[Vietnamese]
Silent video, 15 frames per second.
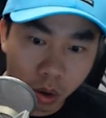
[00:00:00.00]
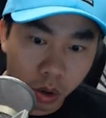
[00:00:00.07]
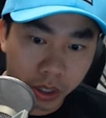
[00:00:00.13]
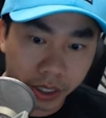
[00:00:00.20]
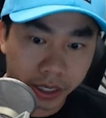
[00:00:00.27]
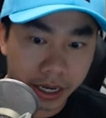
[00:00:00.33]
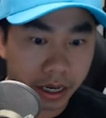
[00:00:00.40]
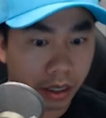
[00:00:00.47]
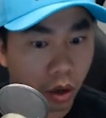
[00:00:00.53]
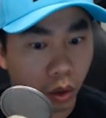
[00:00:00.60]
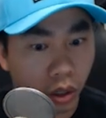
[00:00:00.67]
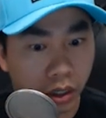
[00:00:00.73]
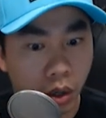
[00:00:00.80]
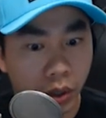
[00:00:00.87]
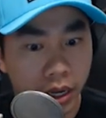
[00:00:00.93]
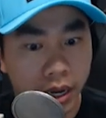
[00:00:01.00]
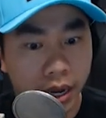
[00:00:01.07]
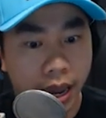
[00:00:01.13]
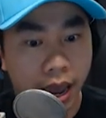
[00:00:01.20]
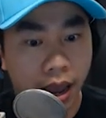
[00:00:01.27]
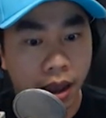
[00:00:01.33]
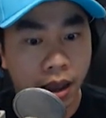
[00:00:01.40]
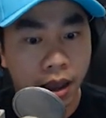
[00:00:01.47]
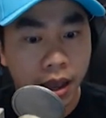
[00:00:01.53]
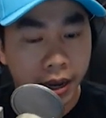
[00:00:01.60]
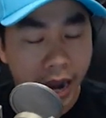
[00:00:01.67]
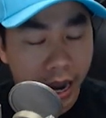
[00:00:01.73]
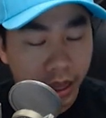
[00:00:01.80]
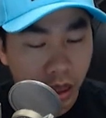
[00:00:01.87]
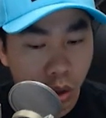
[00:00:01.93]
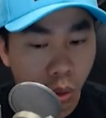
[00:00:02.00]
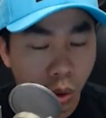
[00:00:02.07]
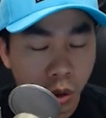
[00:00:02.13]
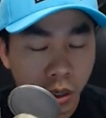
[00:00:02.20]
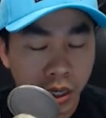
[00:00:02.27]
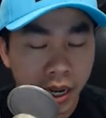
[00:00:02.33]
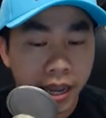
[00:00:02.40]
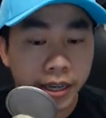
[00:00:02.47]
Dorsey sau khi nghe Cathy Wood